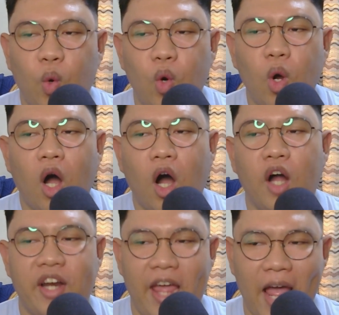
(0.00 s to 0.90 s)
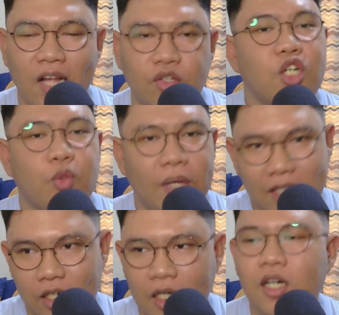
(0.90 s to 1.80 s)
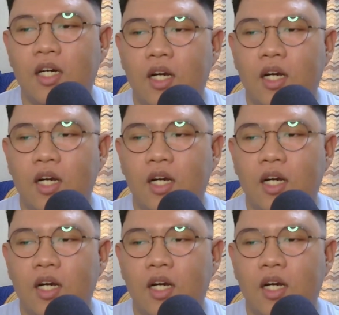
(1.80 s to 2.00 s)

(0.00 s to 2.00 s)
who, on X or Twitter,